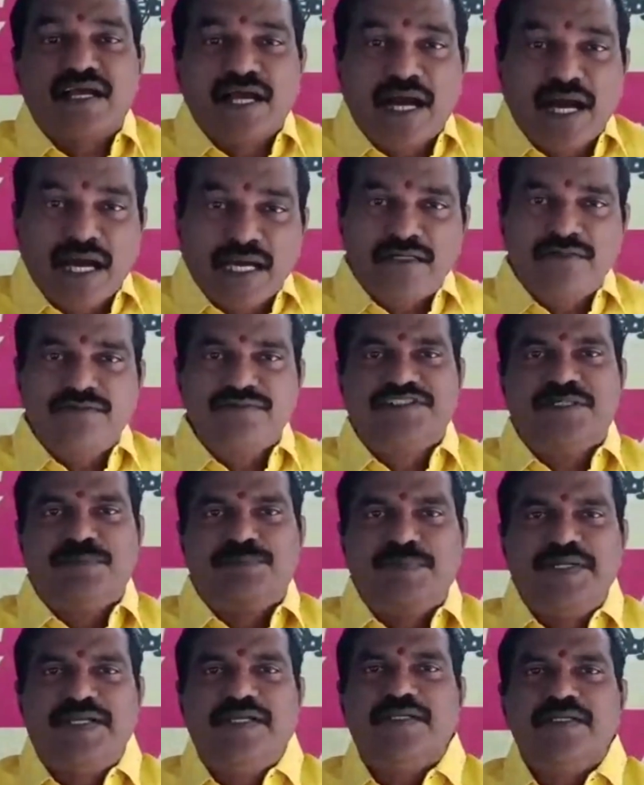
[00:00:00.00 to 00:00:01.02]
కారణం
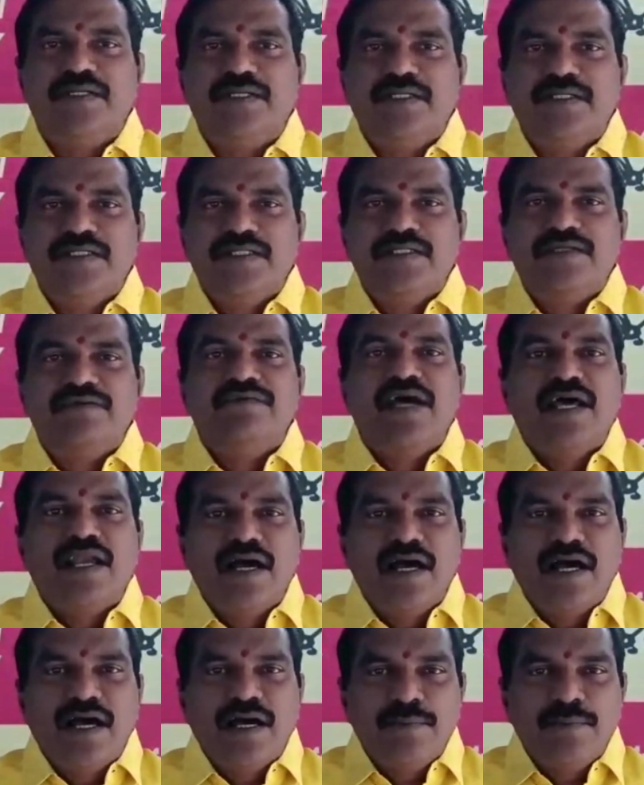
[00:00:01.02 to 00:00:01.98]
చెప్పి ఈవేళ